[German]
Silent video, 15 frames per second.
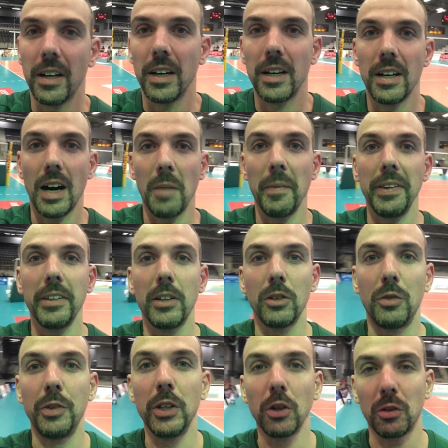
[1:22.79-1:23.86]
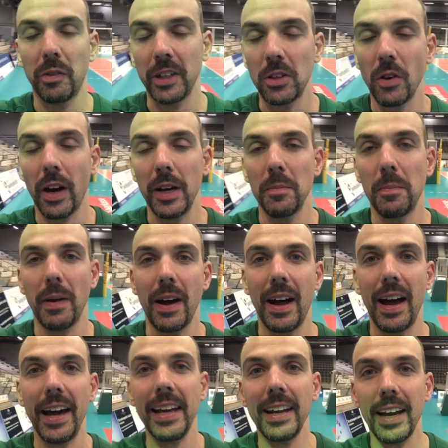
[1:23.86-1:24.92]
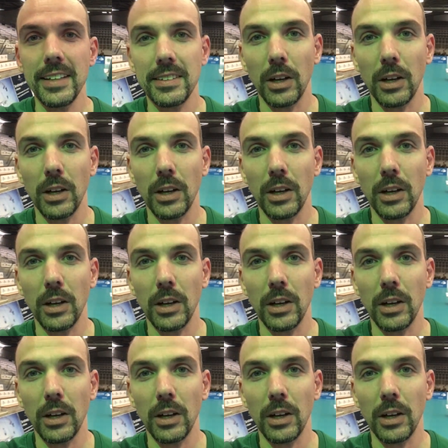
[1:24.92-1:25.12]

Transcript: äh, am Ende des Videos vielleicht noch ein paar Highlights